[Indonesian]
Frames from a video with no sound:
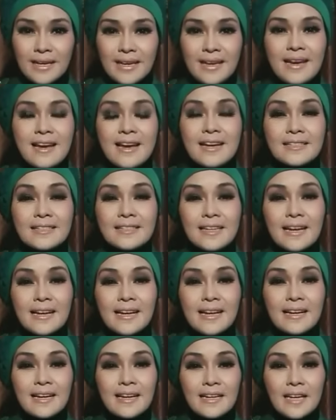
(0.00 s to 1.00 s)
Dapil Riau
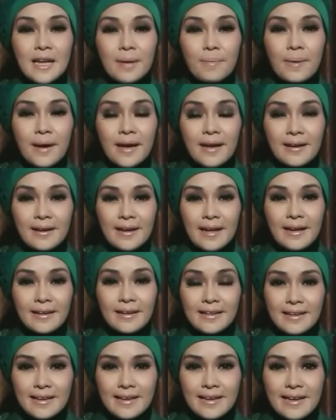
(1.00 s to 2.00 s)
1.
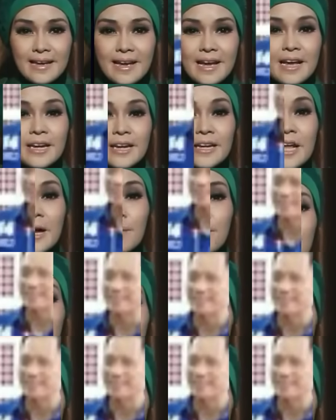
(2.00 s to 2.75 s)
Dan selanjutnya dari